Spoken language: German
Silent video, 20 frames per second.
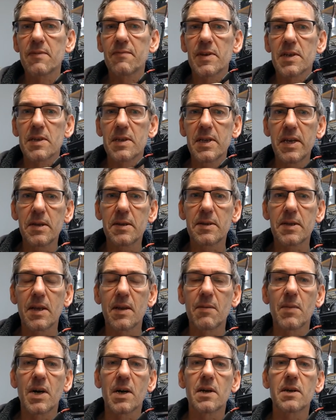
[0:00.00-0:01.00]
was nicht Sinn
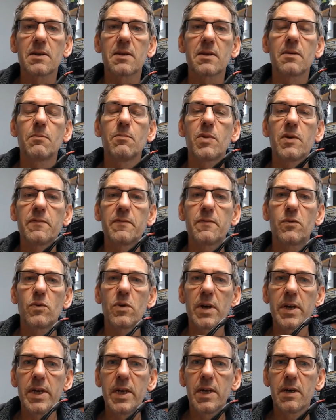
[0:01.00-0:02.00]
macht,
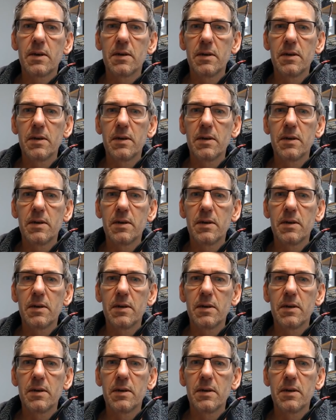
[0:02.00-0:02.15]
bevor ihr